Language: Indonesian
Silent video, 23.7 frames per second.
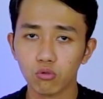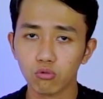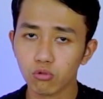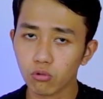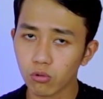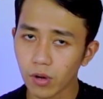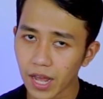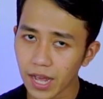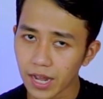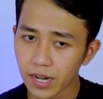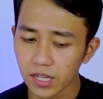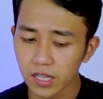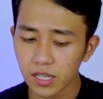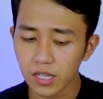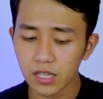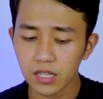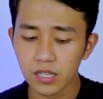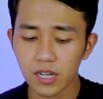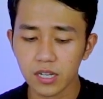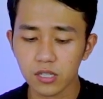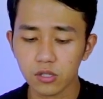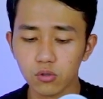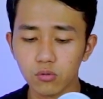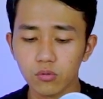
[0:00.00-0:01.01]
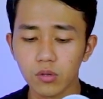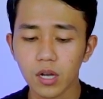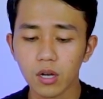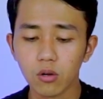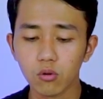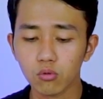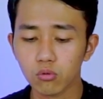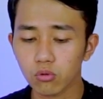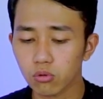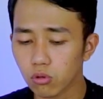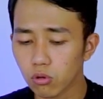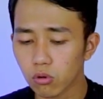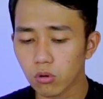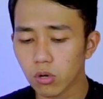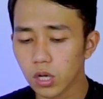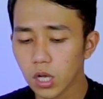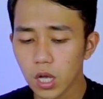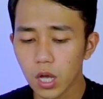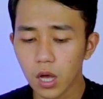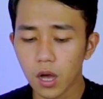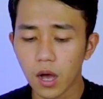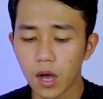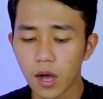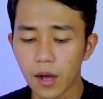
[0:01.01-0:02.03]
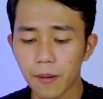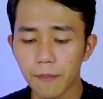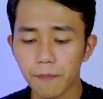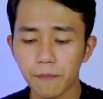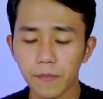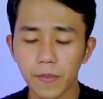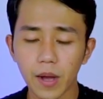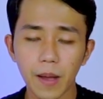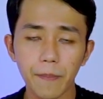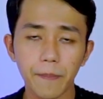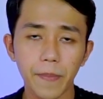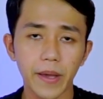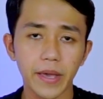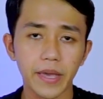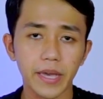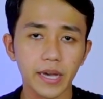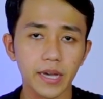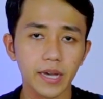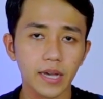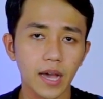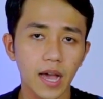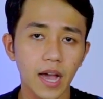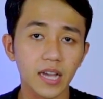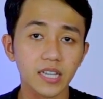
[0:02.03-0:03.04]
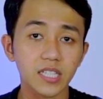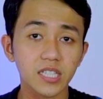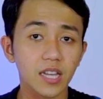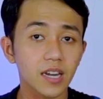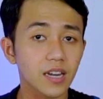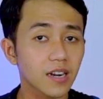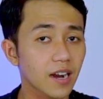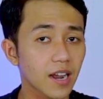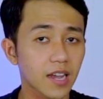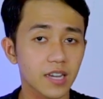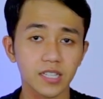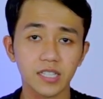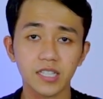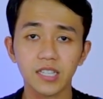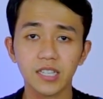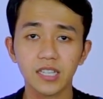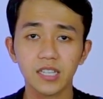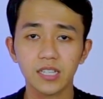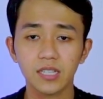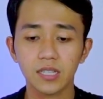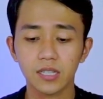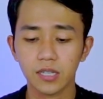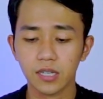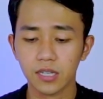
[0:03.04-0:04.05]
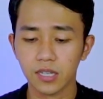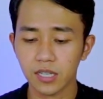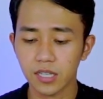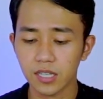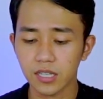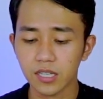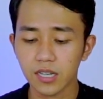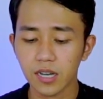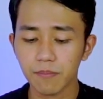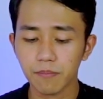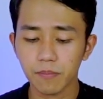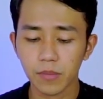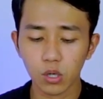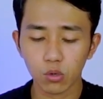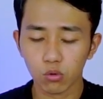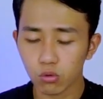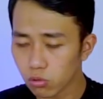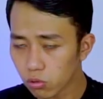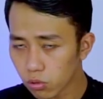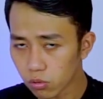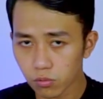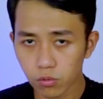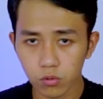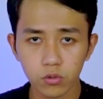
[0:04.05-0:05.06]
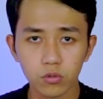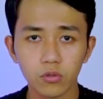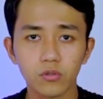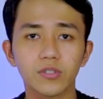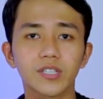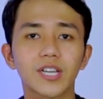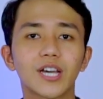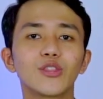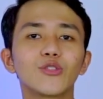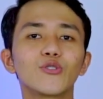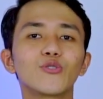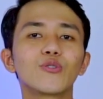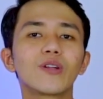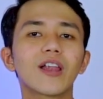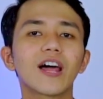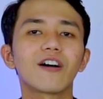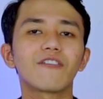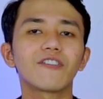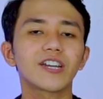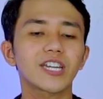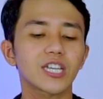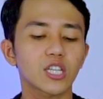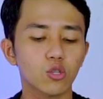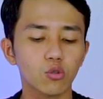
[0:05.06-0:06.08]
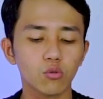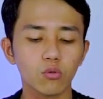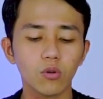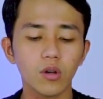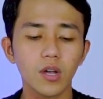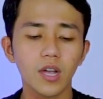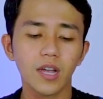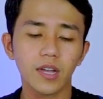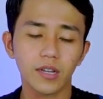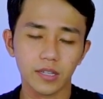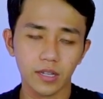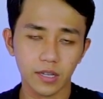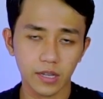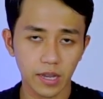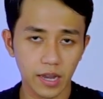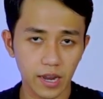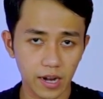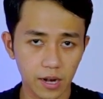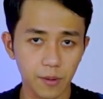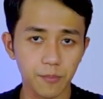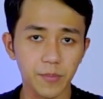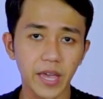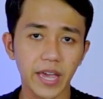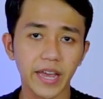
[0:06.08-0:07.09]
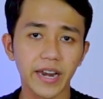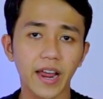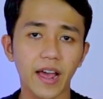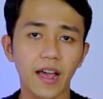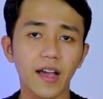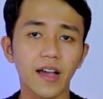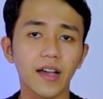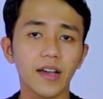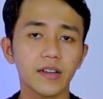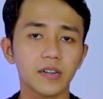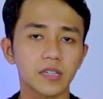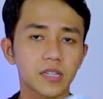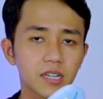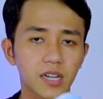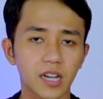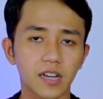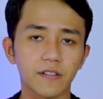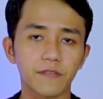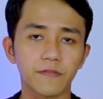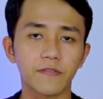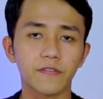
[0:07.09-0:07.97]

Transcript: untuk lari dan juga untuk um, apa ya akselerasi sehingga menusuk-nusuk jantung lawan itu lebih enak dengan